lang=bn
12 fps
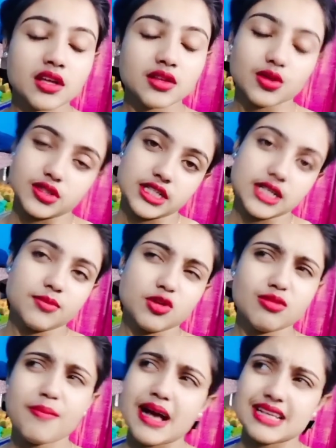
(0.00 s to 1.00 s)
তো সেটা
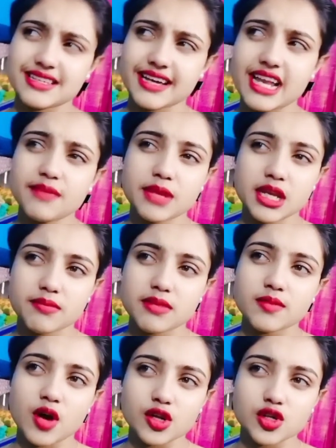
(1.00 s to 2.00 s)
বলবো বাসে গেলে
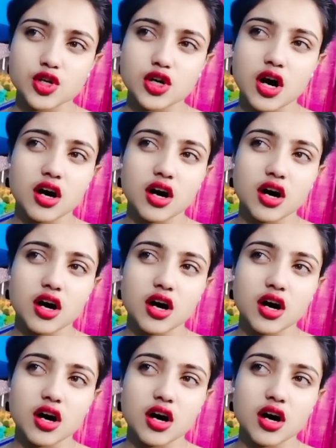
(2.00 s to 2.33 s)
মিনিমাম হয়তো